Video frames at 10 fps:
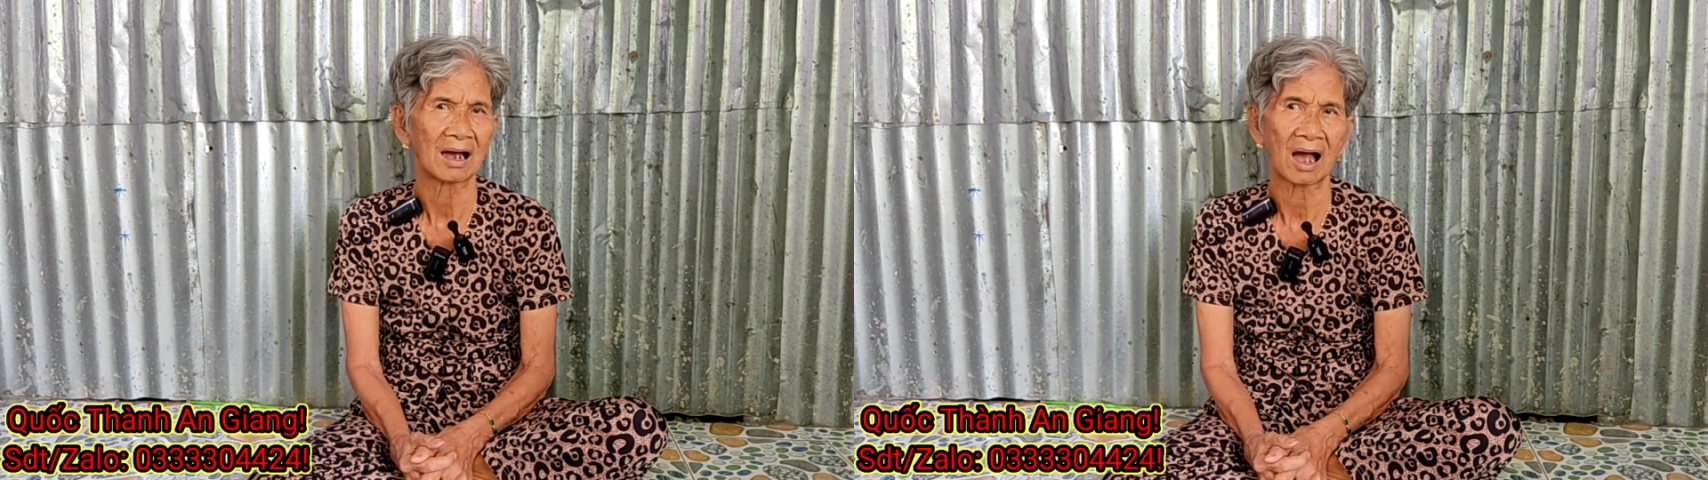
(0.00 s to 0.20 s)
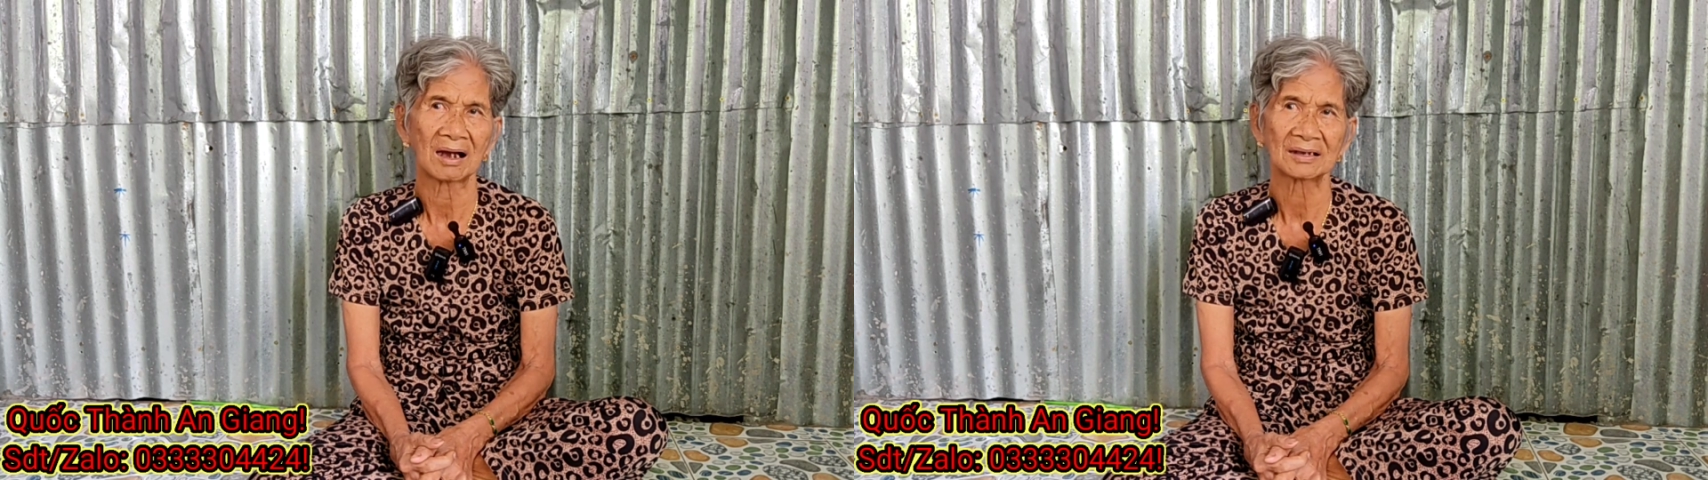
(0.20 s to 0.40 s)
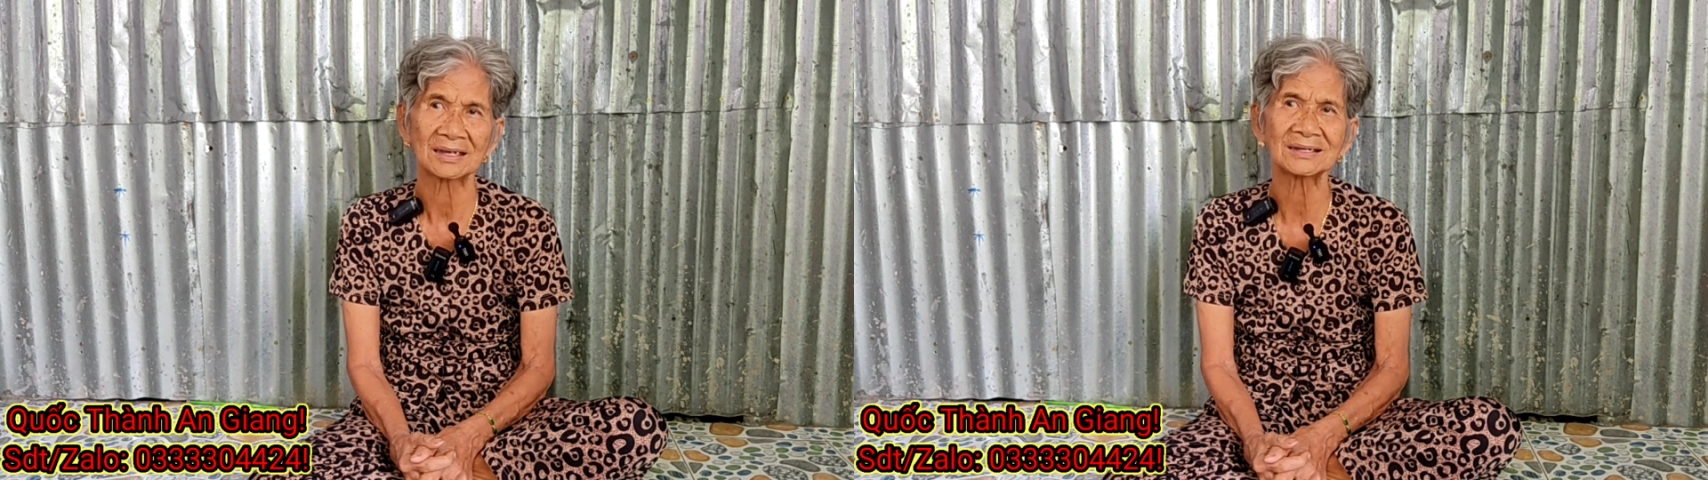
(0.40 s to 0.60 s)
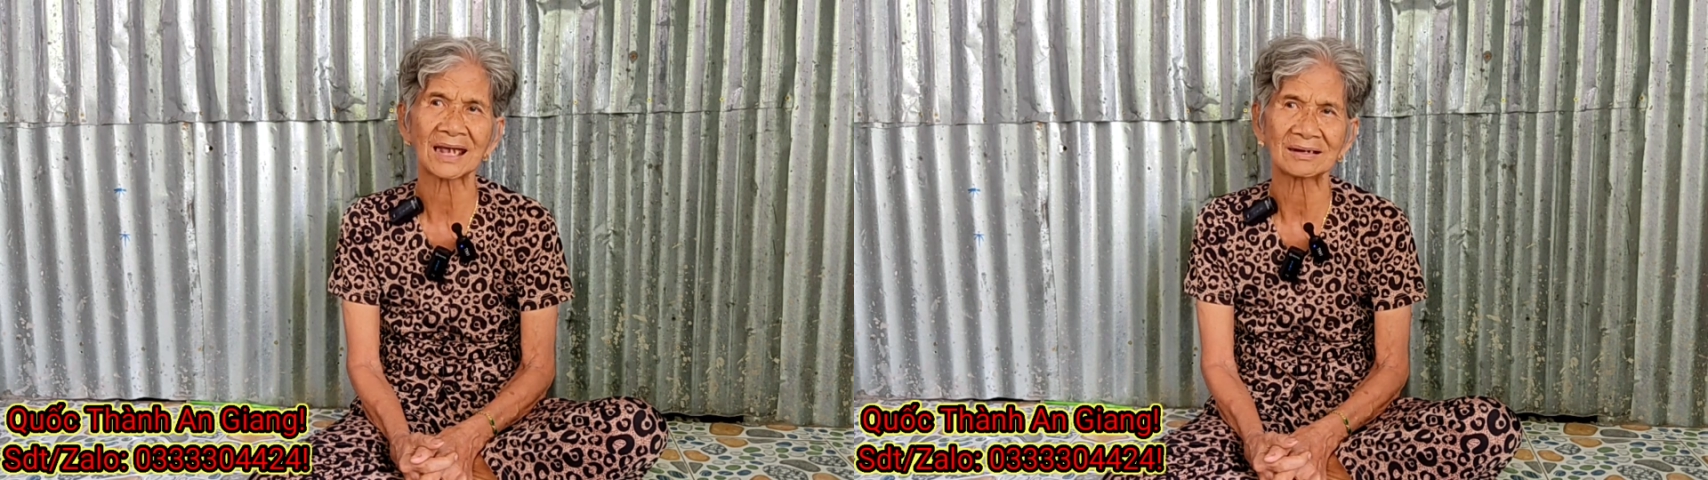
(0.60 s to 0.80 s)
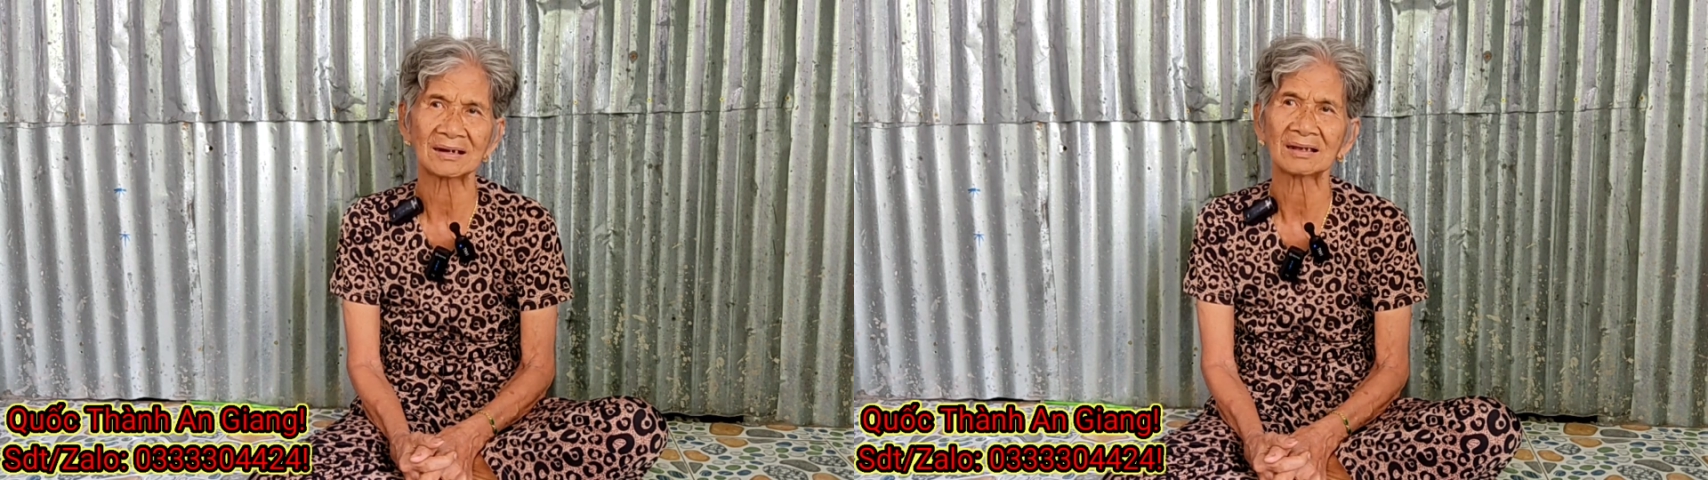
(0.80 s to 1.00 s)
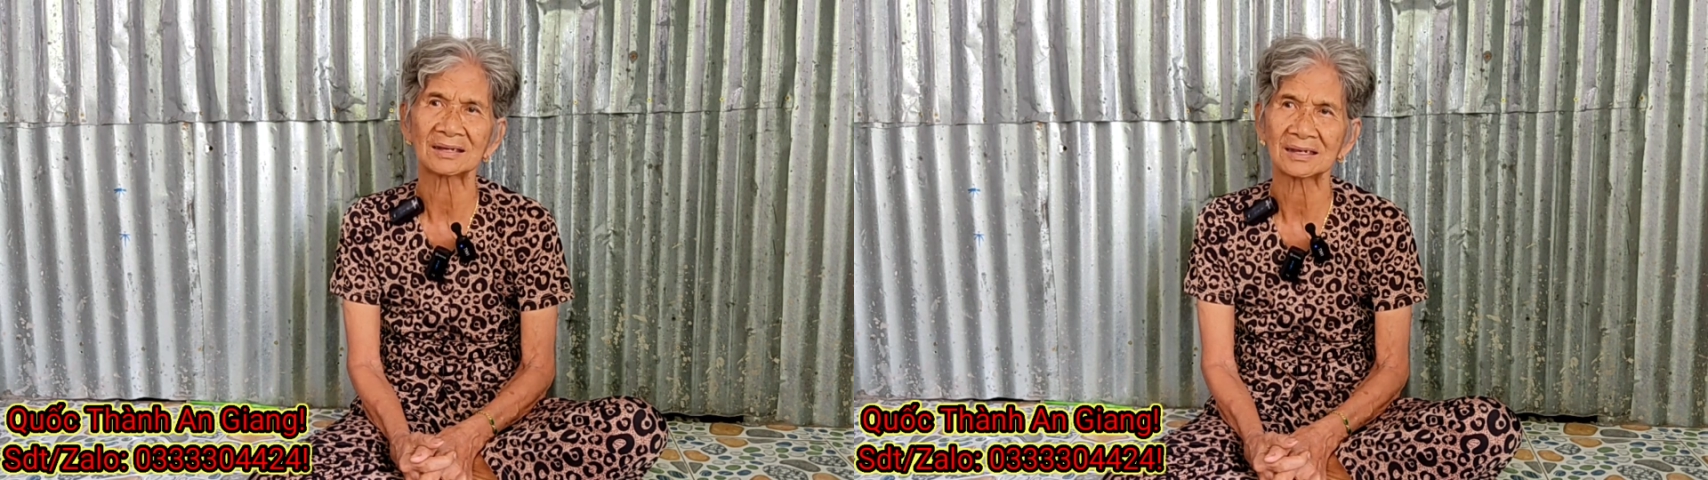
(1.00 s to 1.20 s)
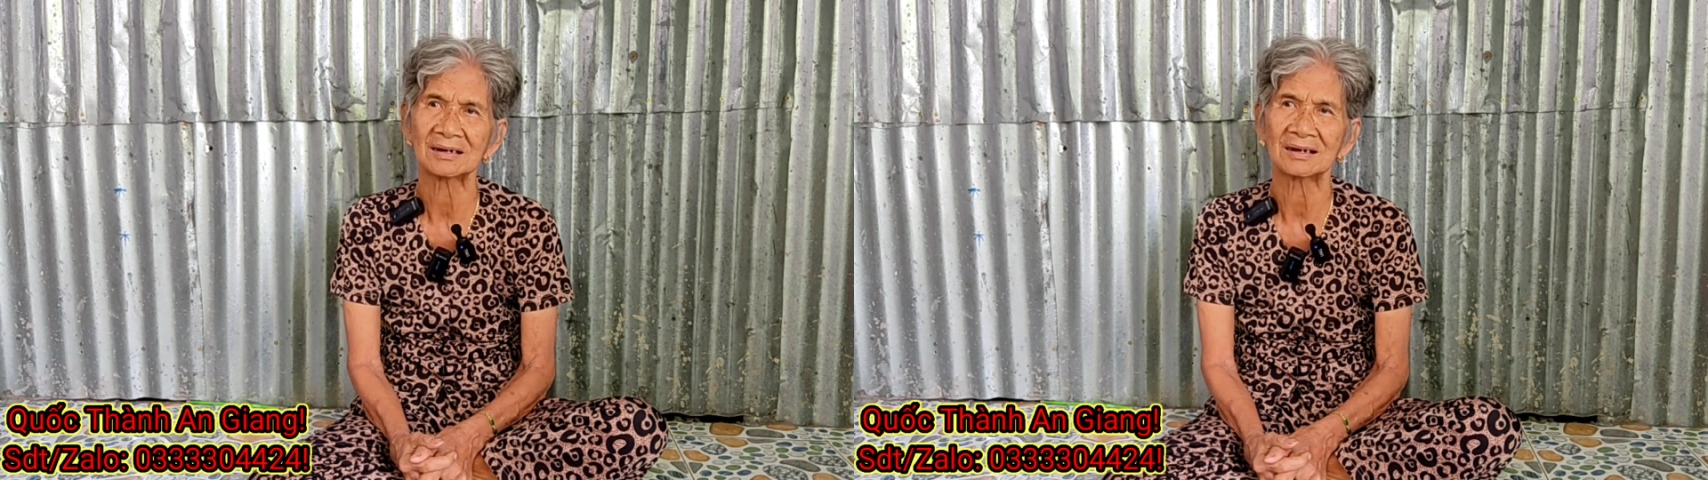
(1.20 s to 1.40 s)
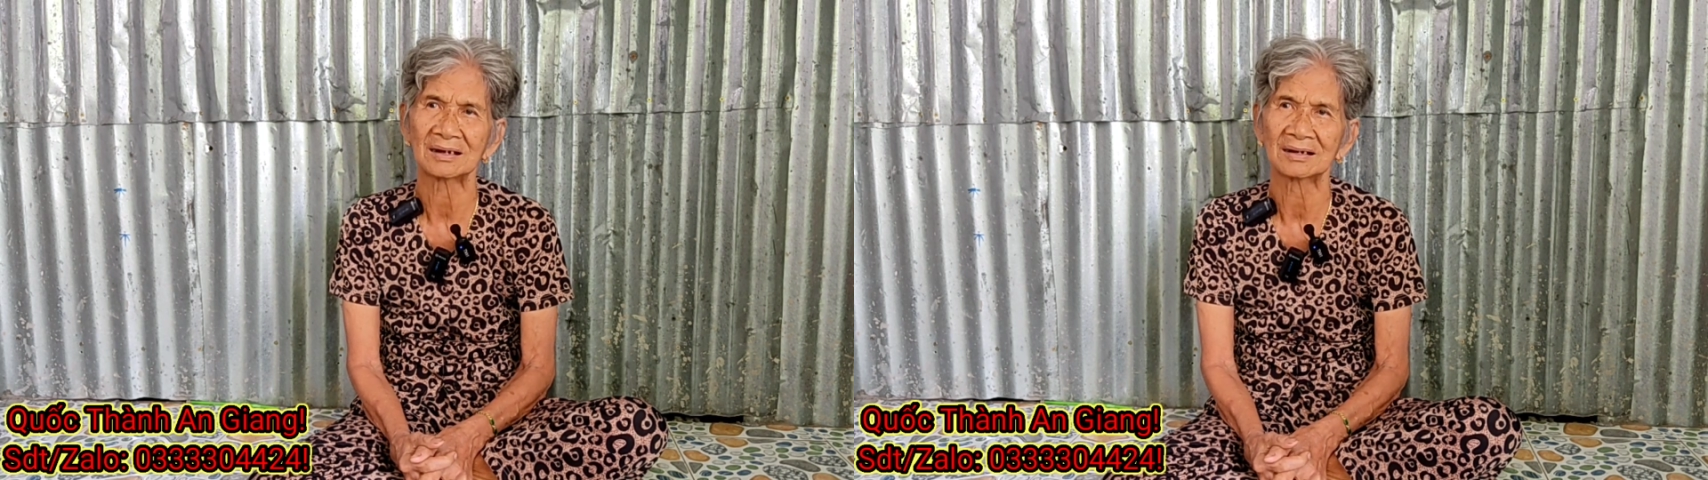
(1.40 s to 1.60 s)
ờ chiến tranh đó thấy
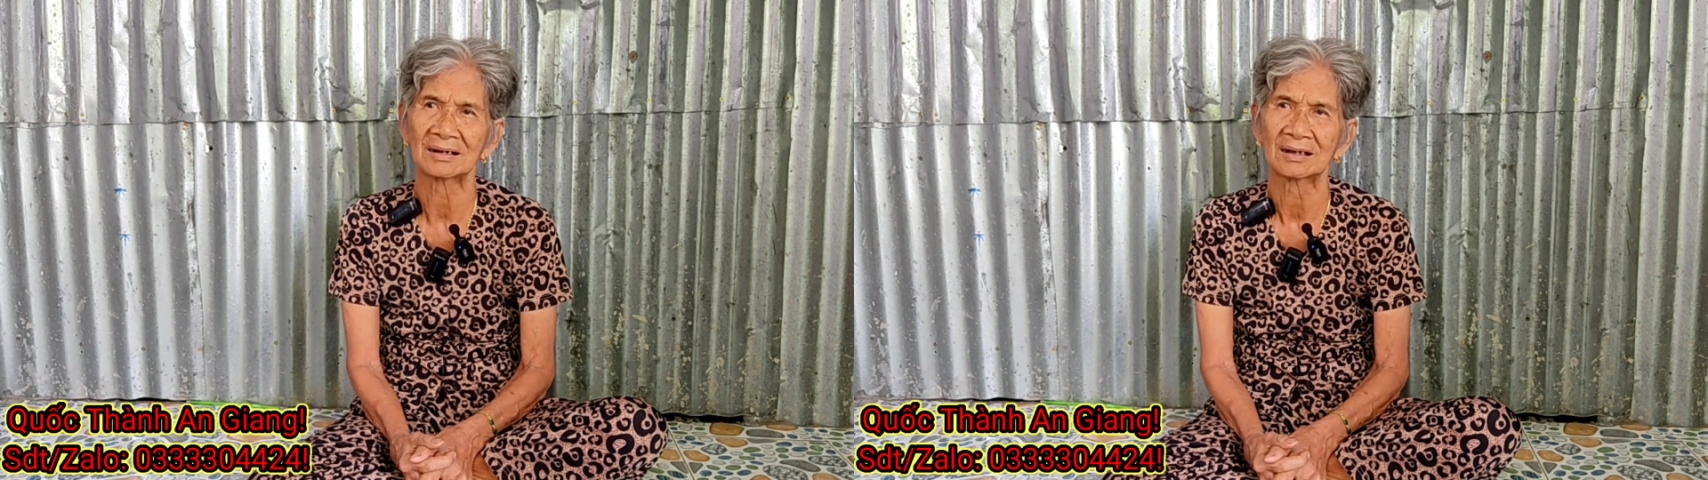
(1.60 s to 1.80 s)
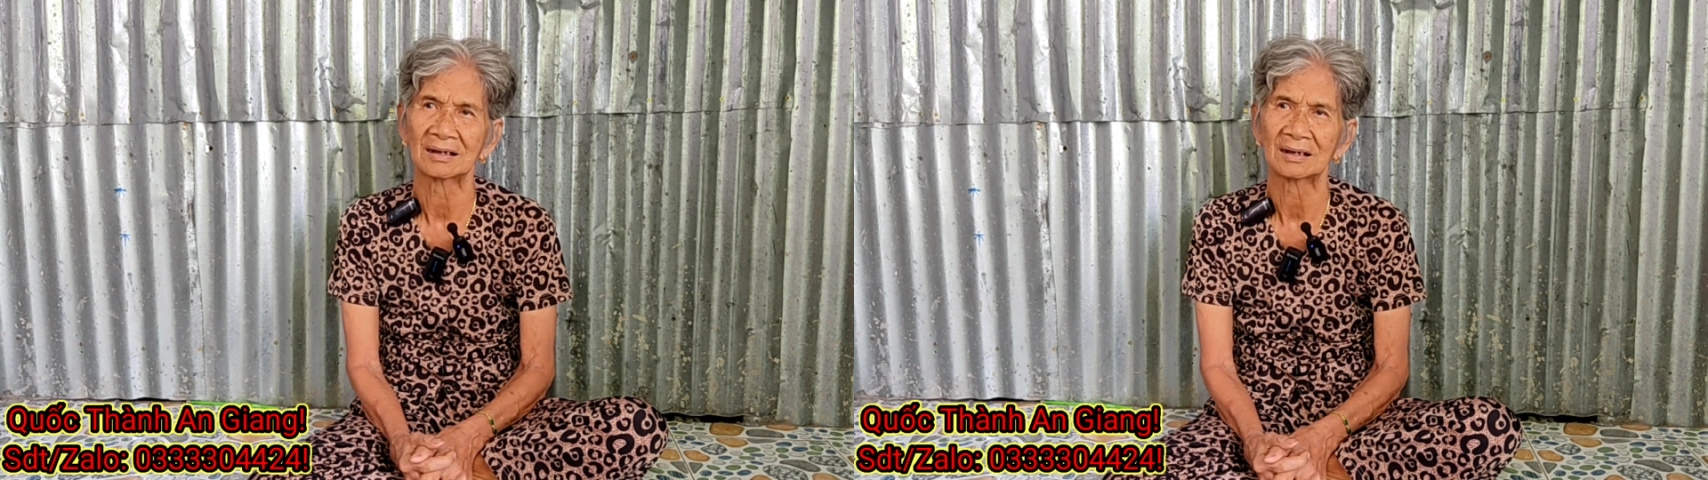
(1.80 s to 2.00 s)
chưa dạ,